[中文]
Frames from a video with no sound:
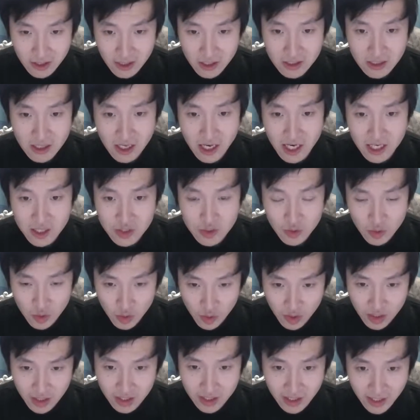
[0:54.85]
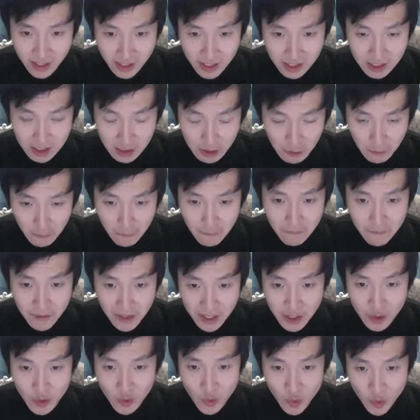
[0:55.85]
它却能够
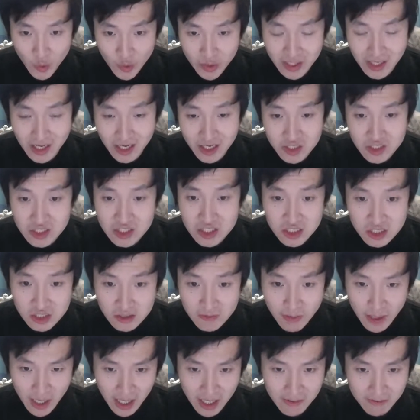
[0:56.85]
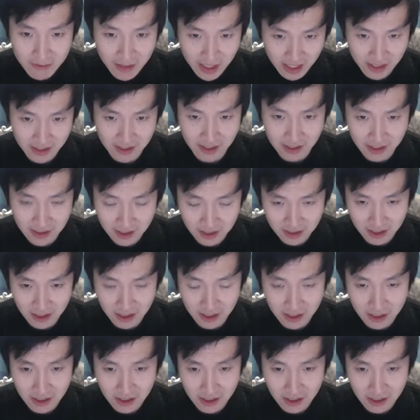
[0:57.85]
反过来支配每一个个体。